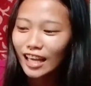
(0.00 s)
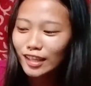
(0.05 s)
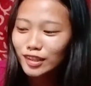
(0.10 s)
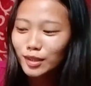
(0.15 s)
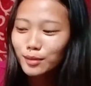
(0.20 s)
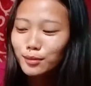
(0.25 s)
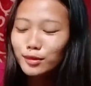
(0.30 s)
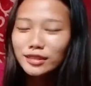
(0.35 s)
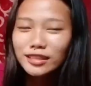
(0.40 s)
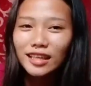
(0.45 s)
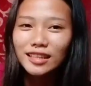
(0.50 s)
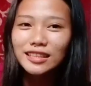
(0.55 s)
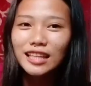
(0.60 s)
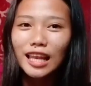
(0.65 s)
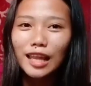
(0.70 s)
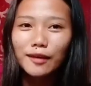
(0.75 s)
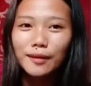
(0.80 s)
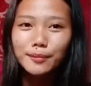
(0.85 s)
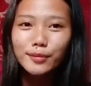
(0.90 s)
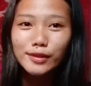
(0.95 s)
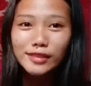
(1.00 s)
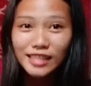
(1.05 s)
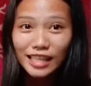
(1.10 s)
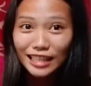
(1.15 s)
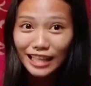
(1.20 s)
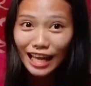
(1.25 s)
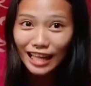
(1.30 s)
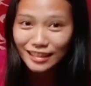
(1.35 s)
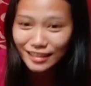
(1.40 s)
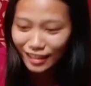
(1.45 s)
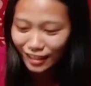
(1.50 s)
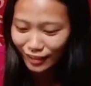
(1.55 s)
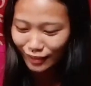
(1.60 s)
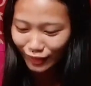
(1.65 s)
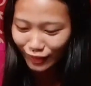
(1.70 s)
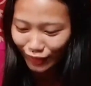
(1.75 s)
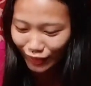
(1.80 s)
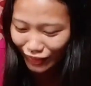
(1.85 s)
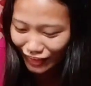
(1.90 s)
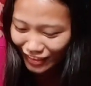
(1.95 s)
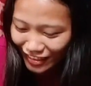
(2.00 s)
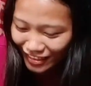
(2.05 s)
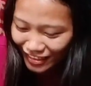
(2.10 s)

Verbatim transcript: Ito muna ang dalawang buksan natin, no?